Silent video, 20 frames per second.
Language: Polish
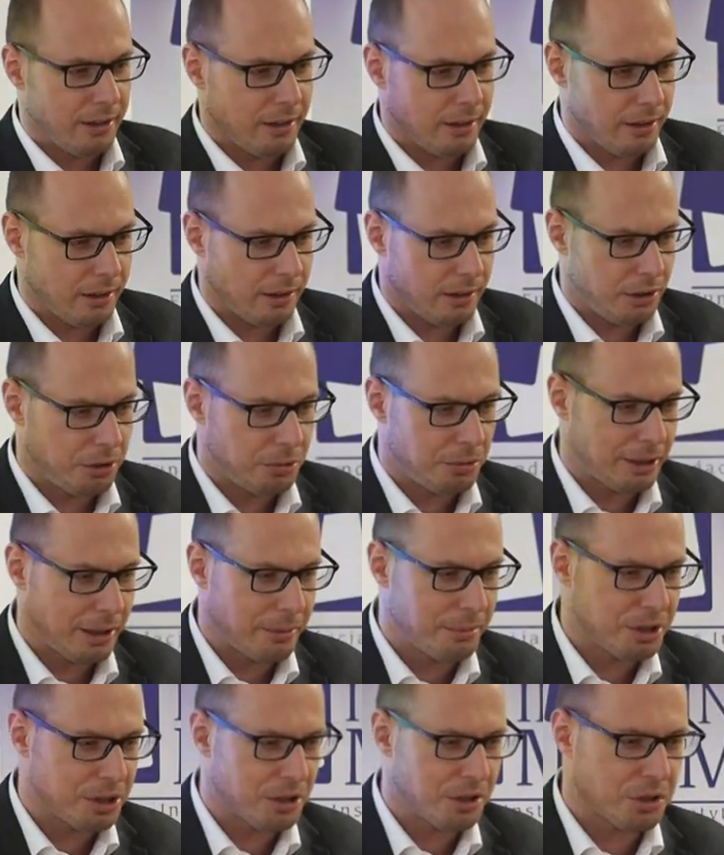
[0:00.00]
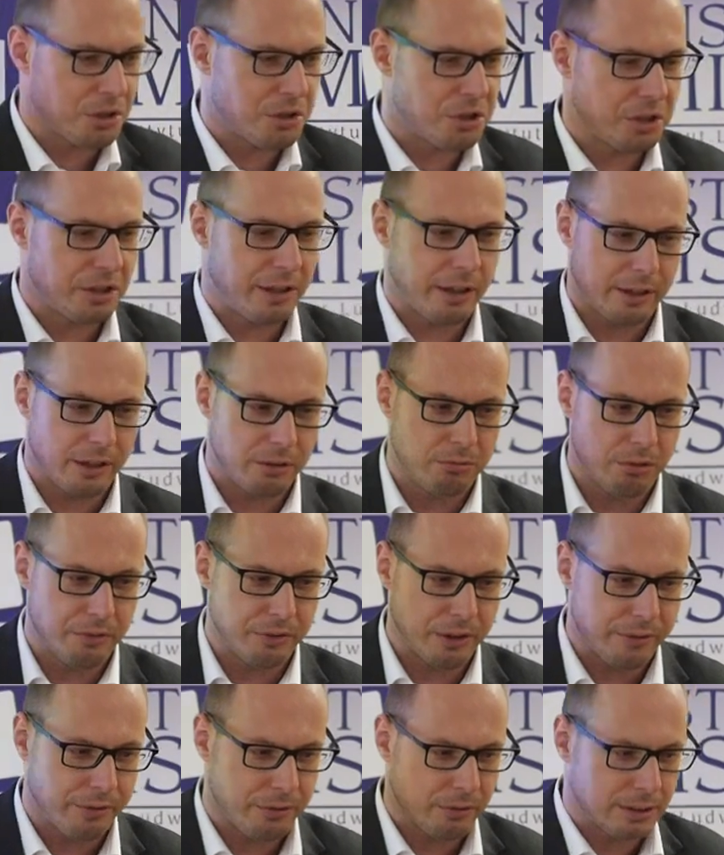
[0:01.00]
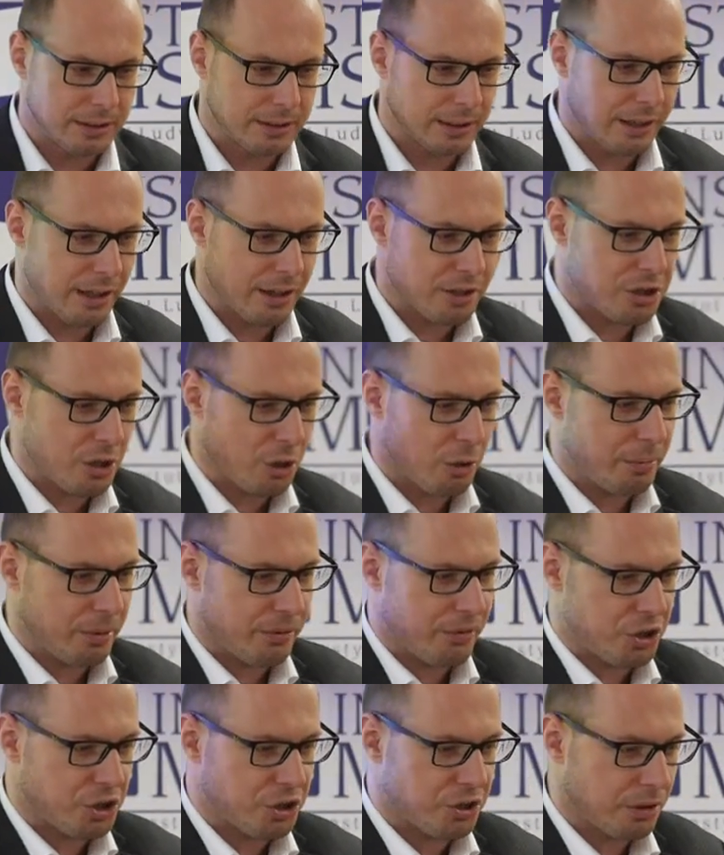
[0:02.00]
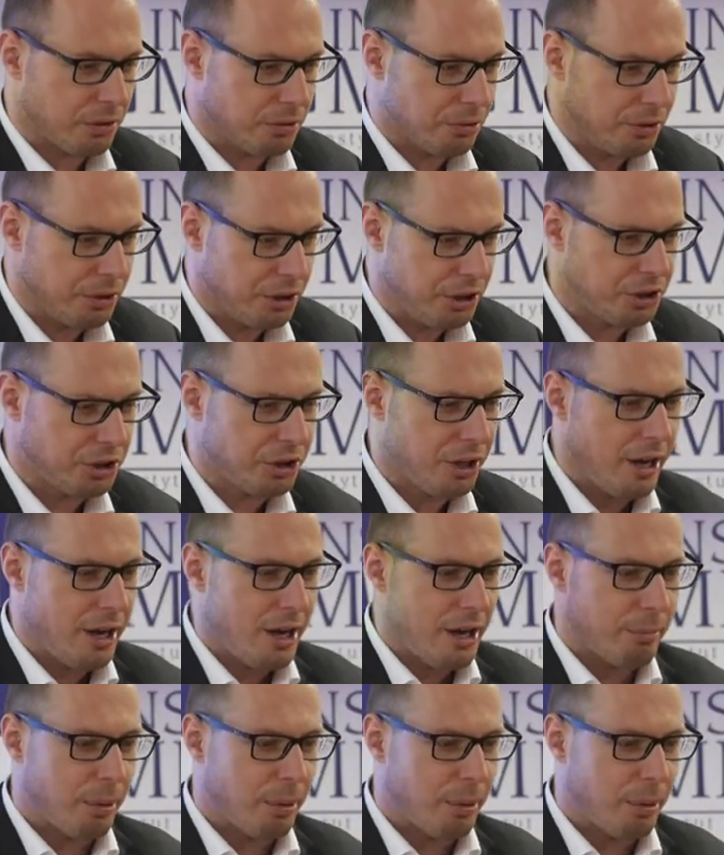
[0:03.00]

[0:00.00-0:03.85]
E, I tutaj myślę, że trzy takie główne funkcje należałoby wyszczególnić.